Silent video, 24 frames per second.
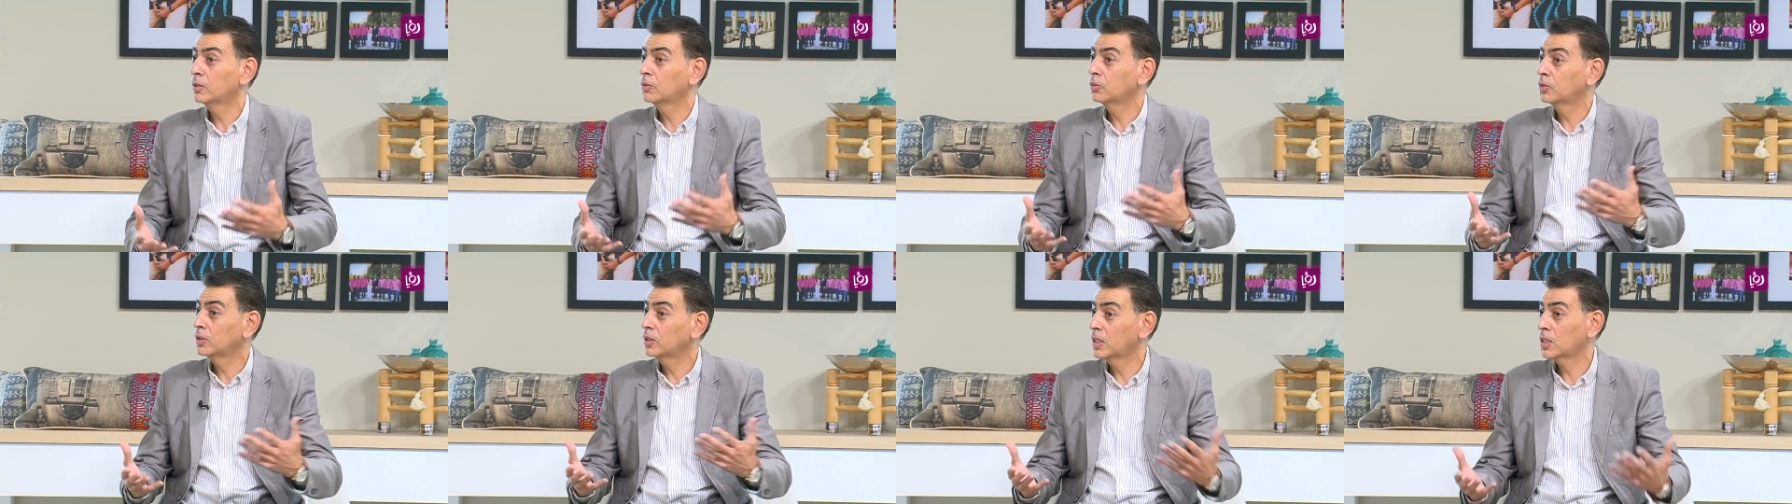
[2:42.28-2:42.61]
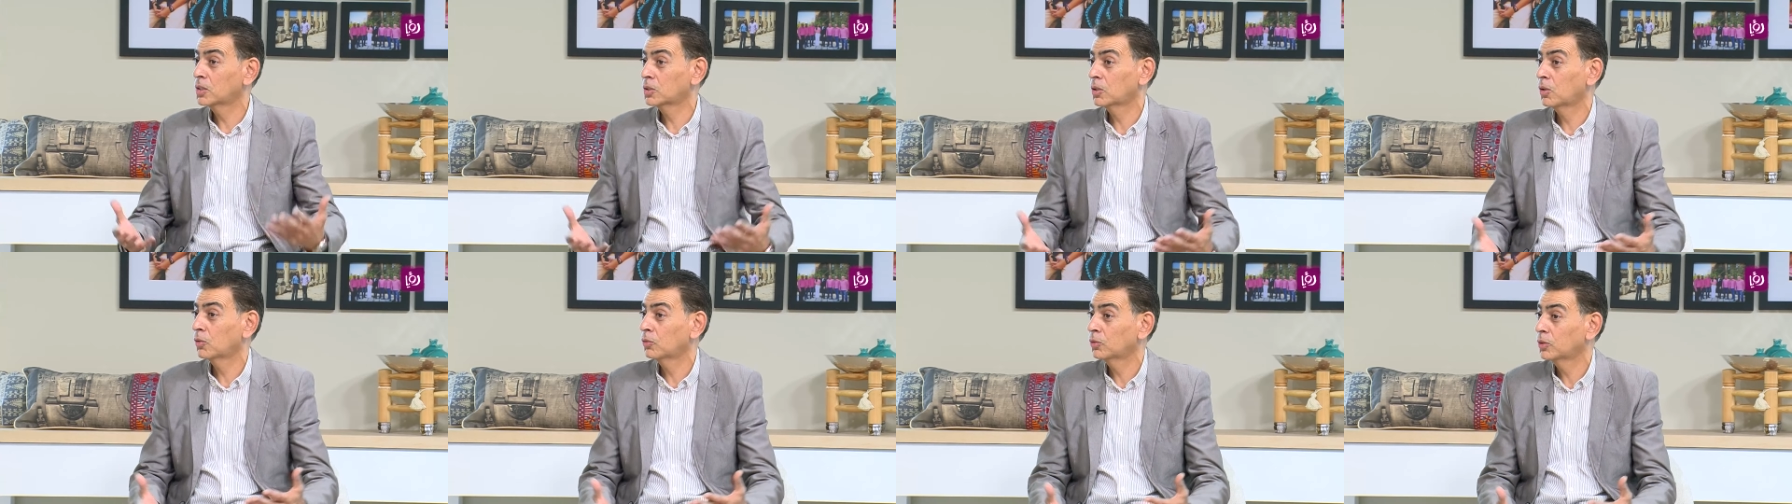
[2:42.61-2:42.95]
في
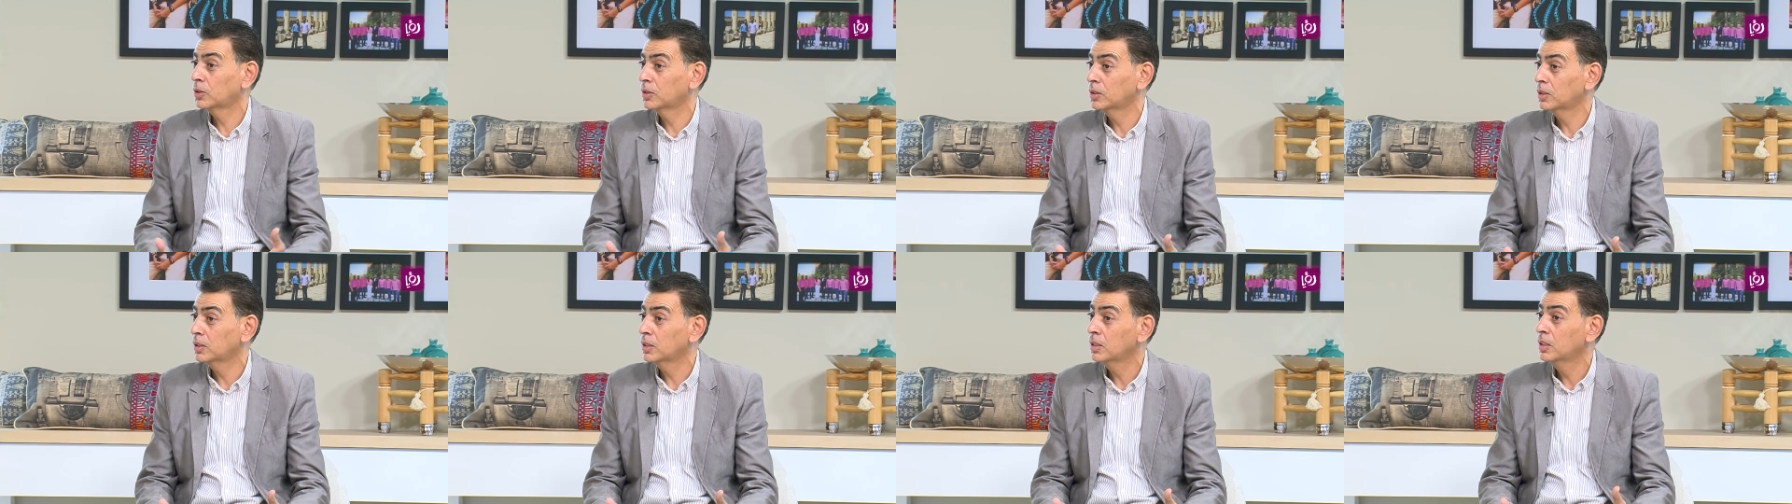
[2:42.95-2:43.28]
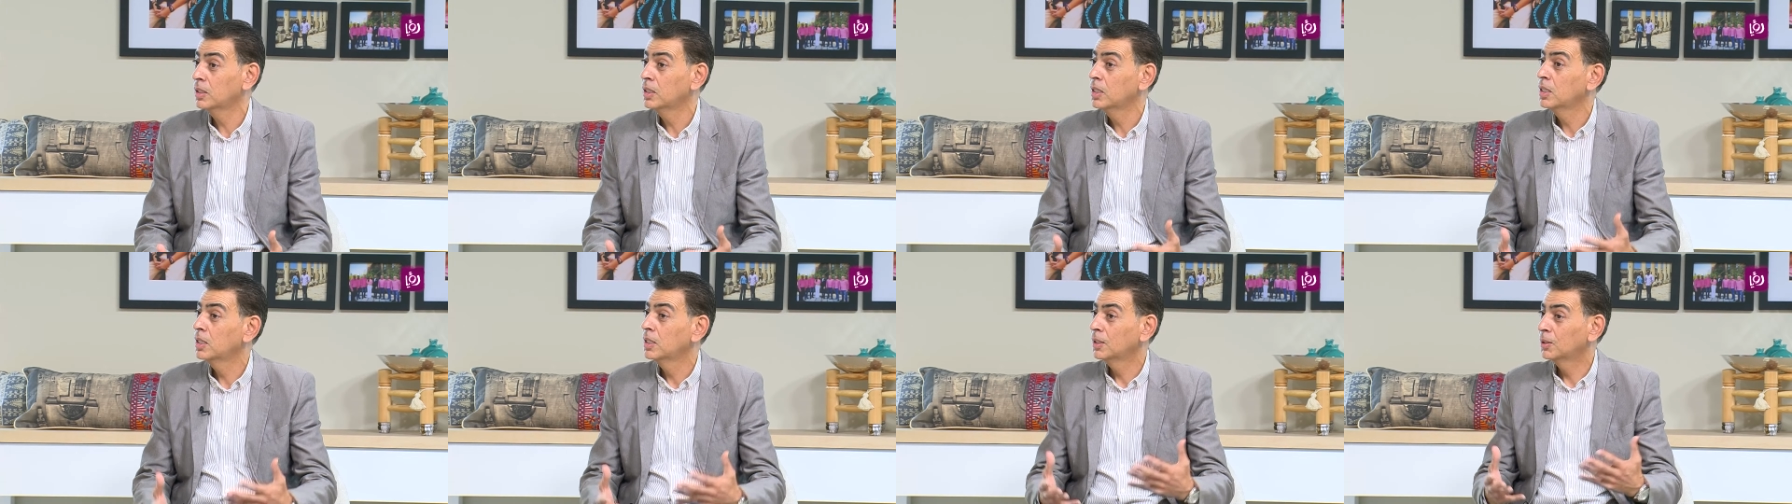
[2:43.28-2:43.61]
الاشرفيه
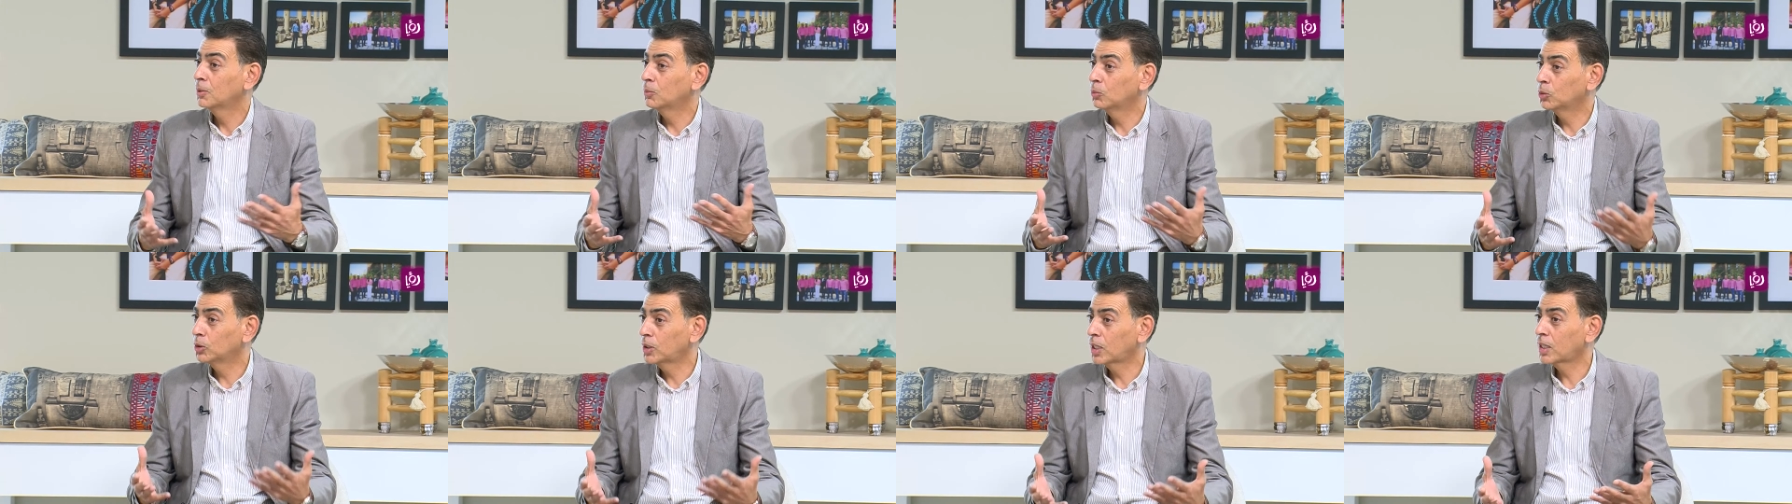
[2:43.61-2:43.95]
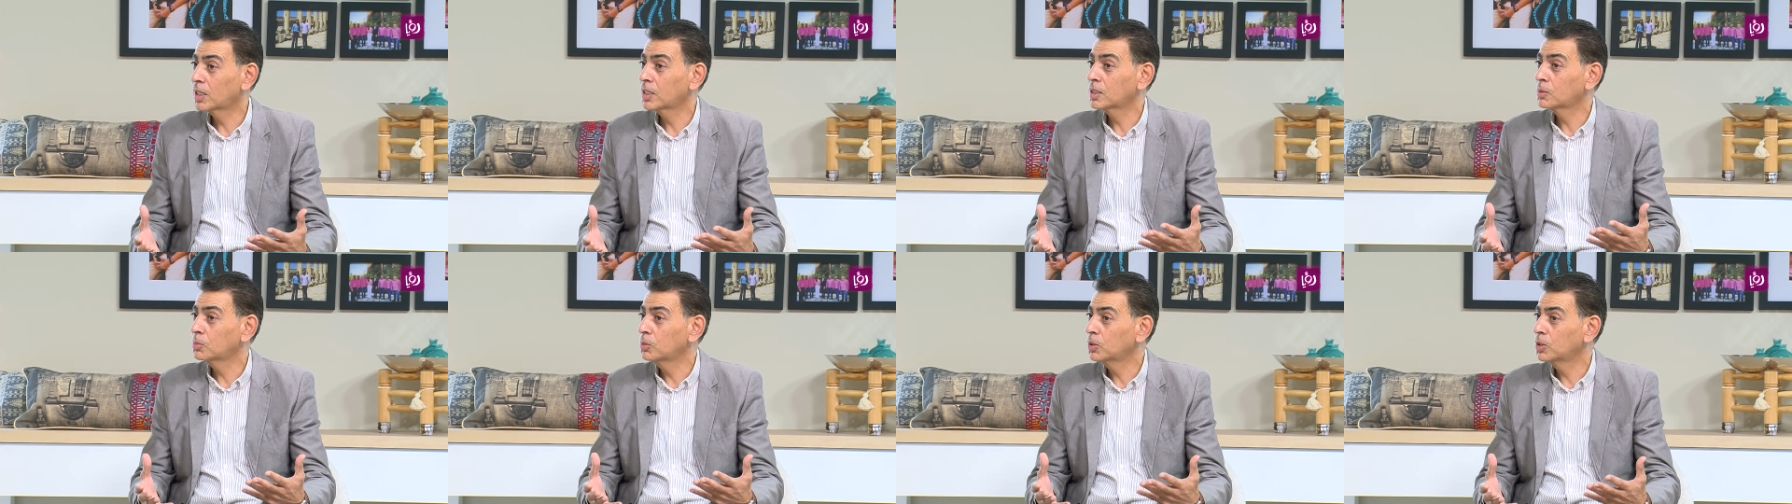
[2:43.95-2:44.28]

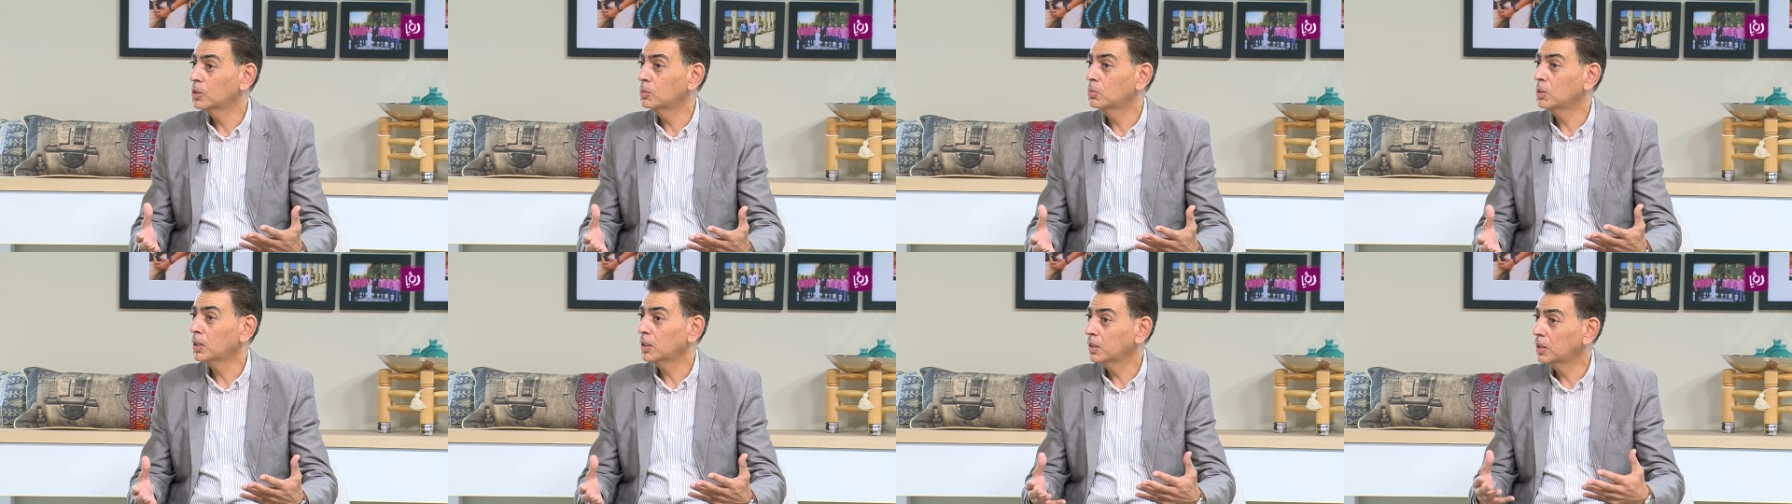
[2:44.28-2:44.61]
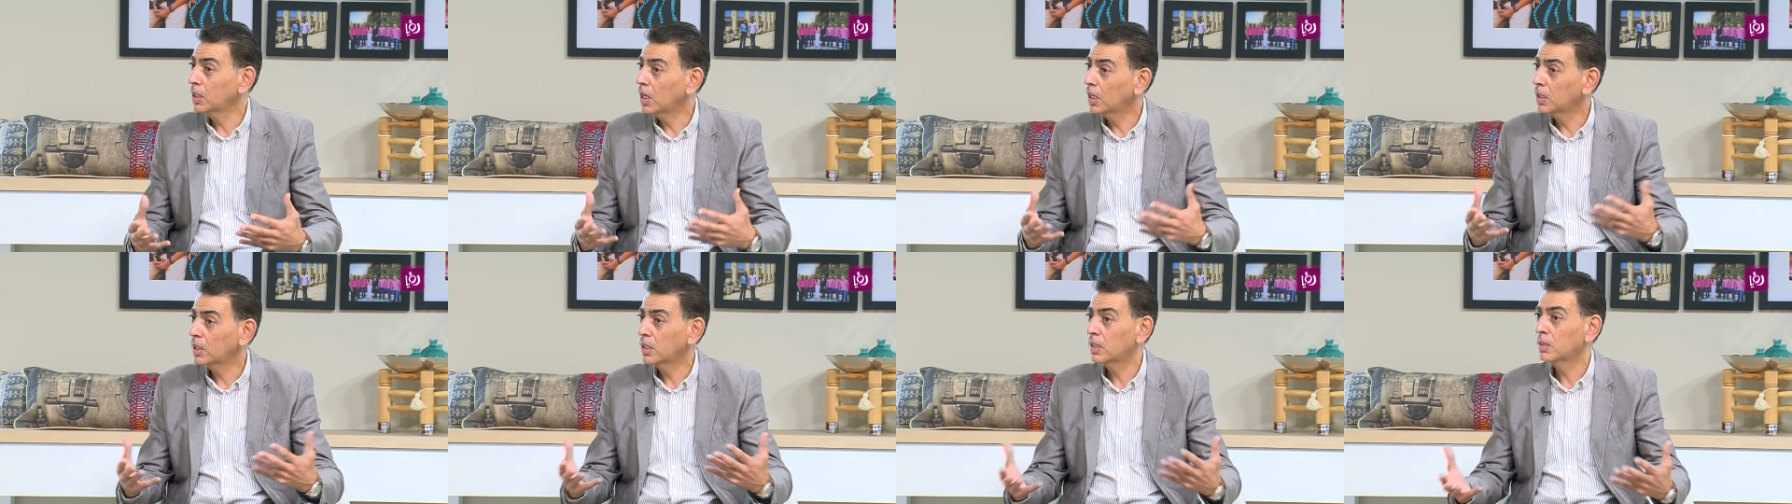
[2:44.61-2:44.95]
المدرس بيجي
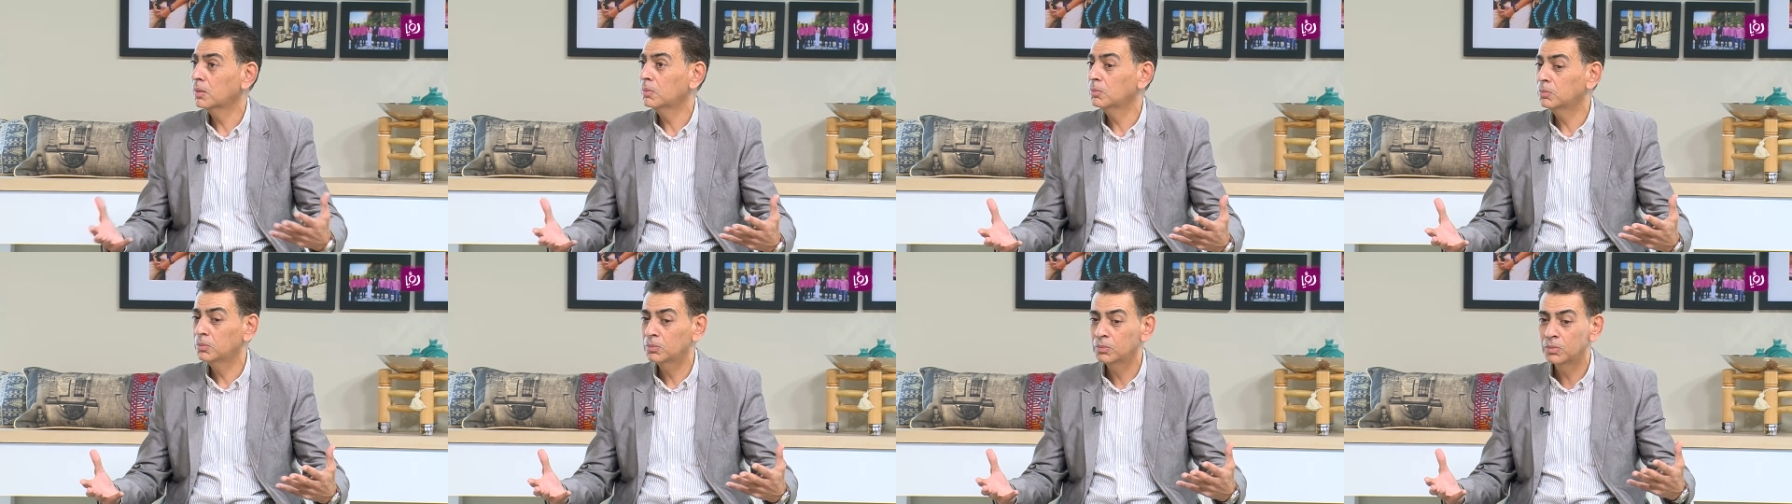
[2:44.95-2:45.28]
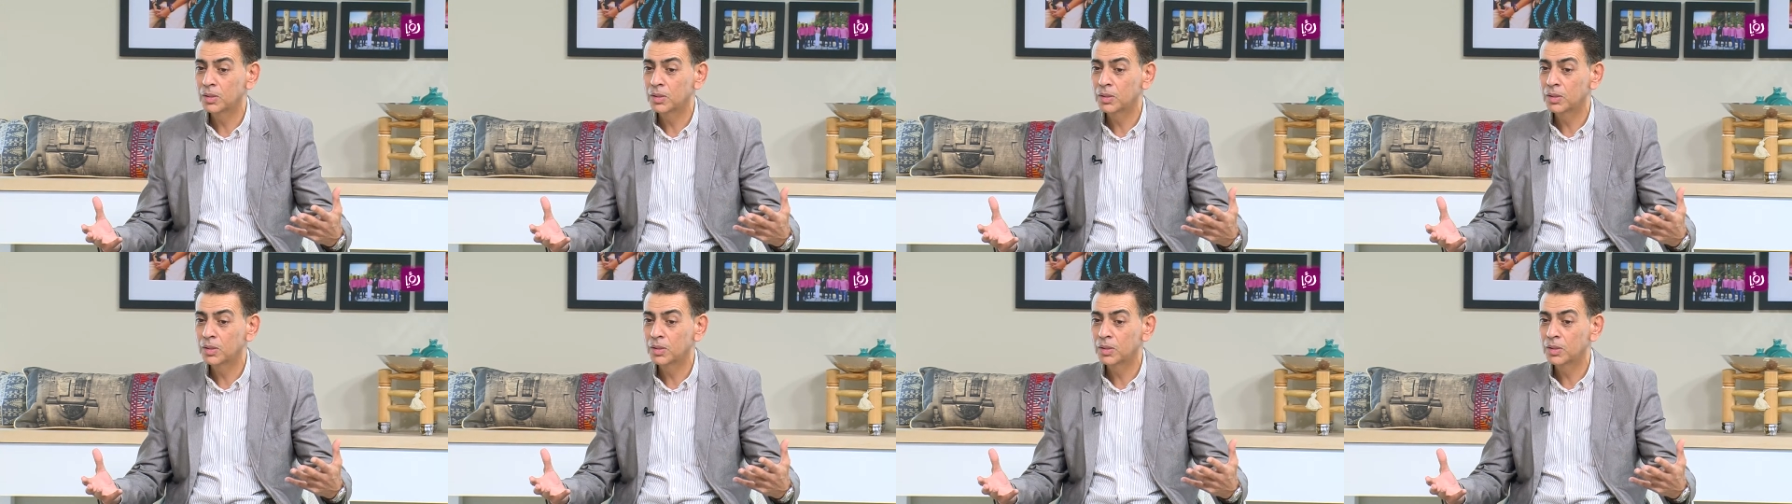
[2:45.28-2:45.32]
بيحكي انا